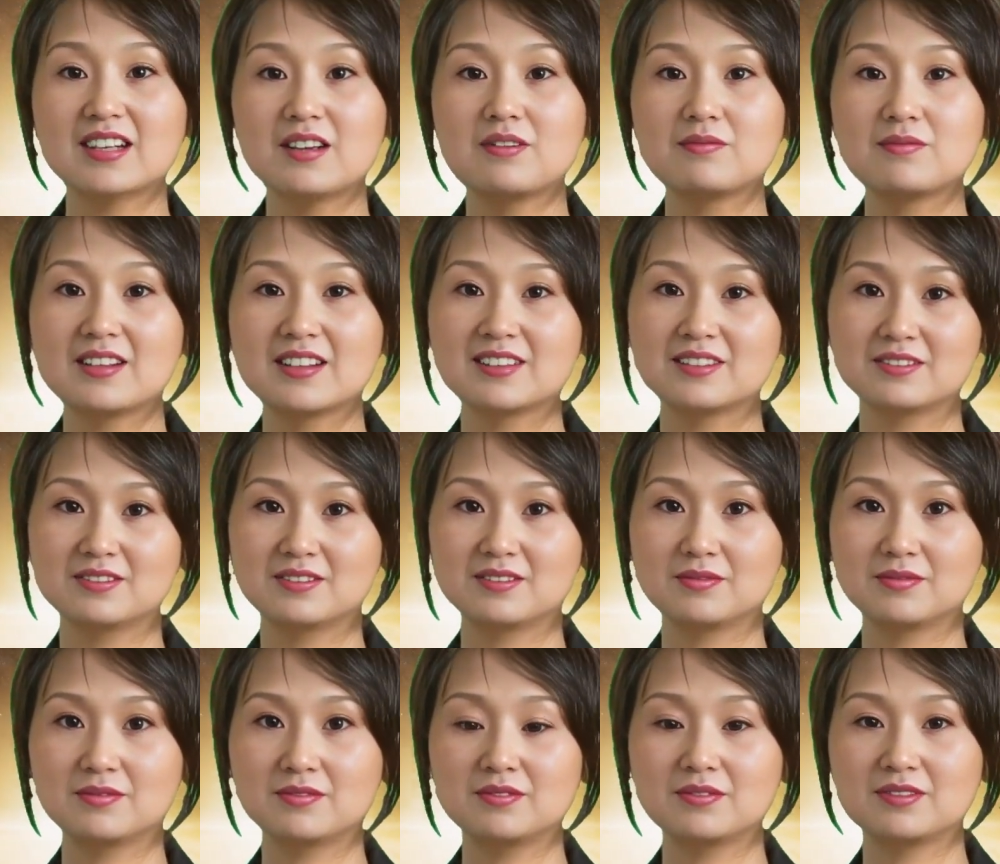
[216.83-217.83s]
在赖清
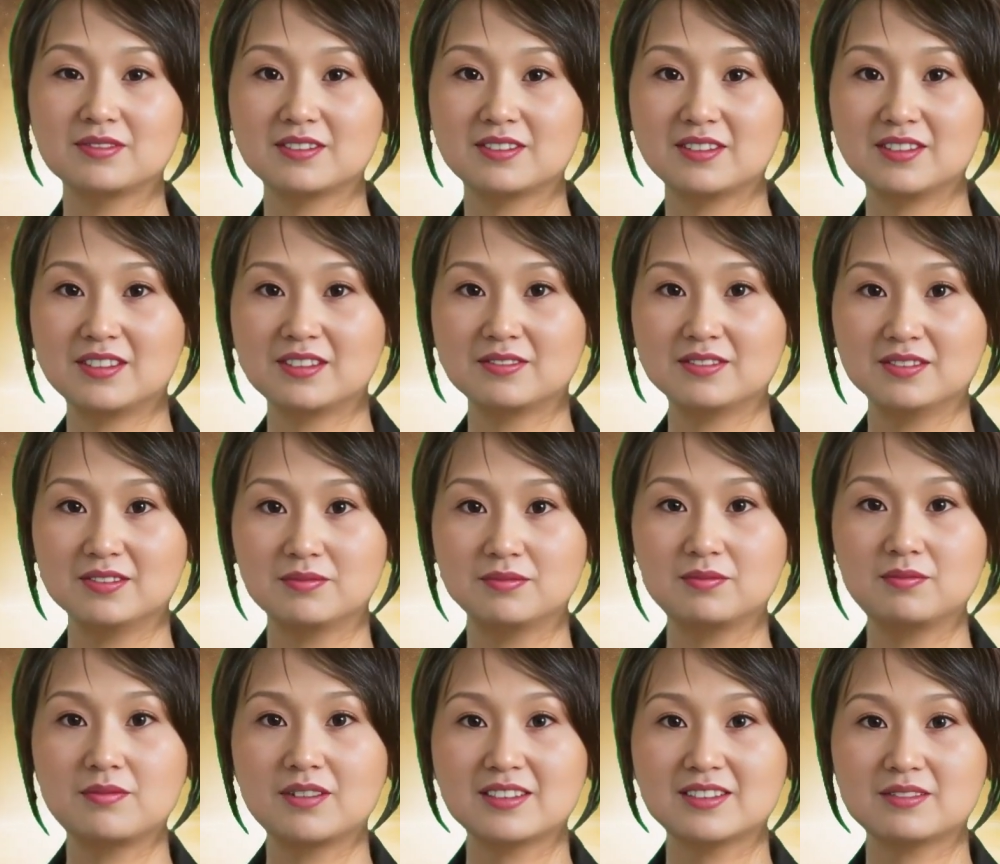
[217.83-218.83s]
德就职典礼之
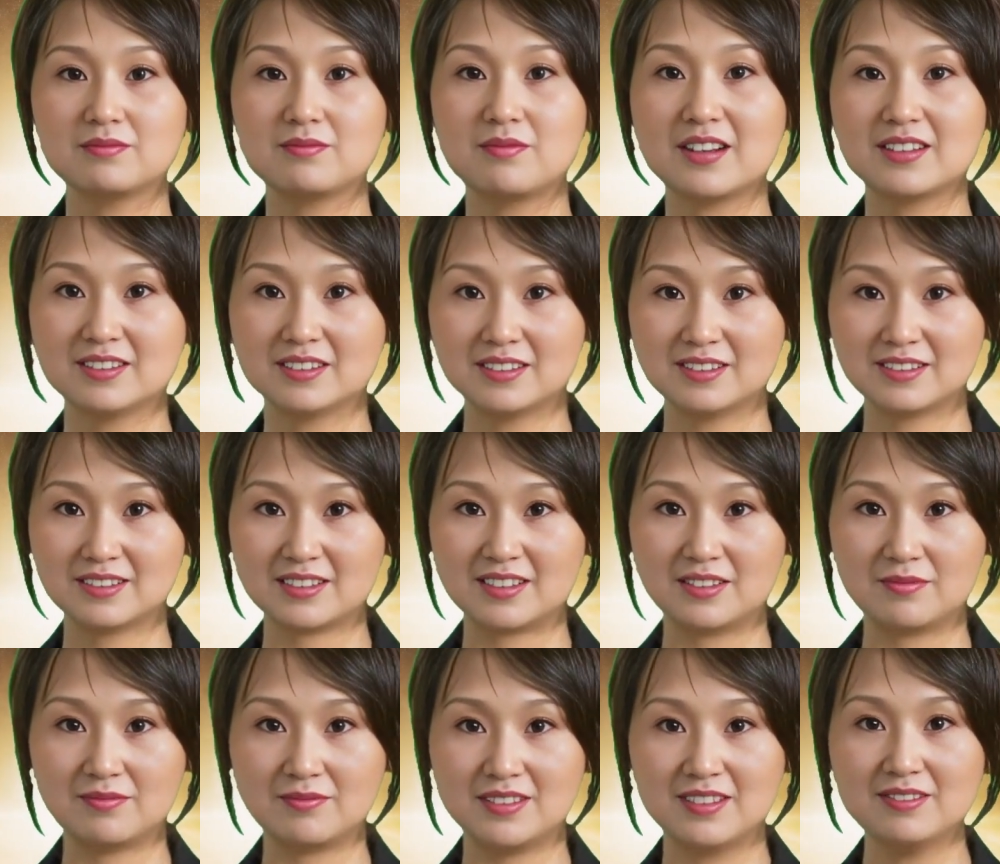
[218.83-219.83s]
前接受
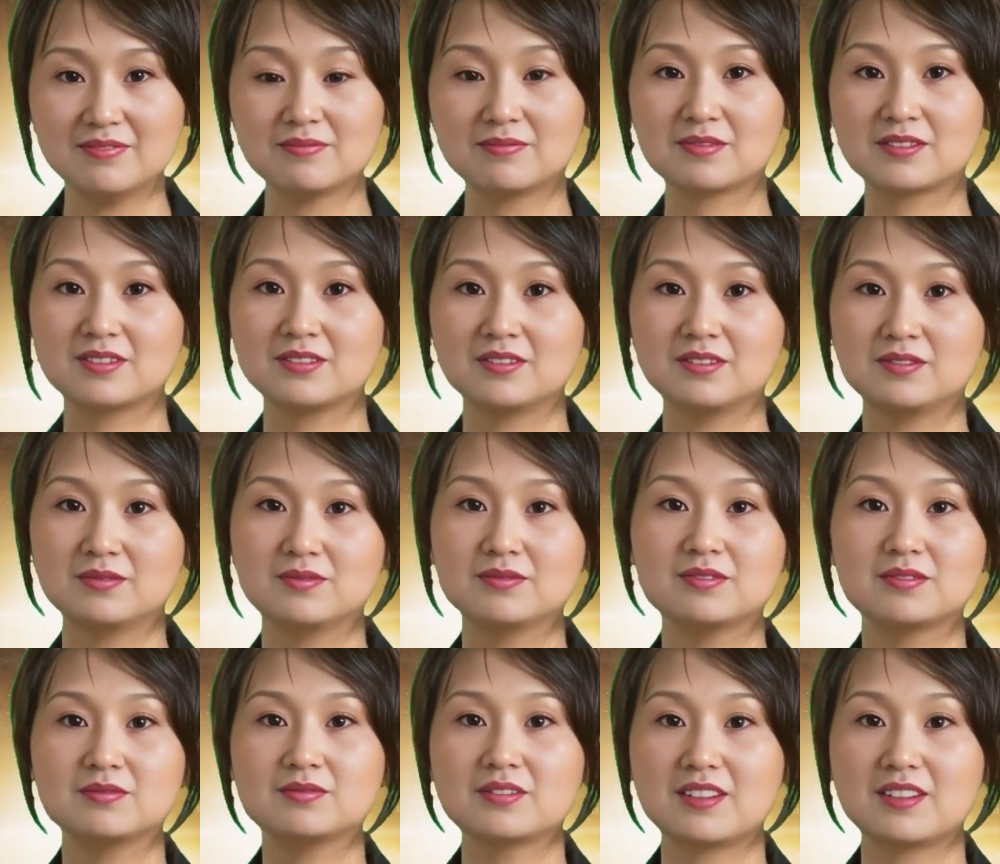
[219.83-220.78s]
国台办的新指令。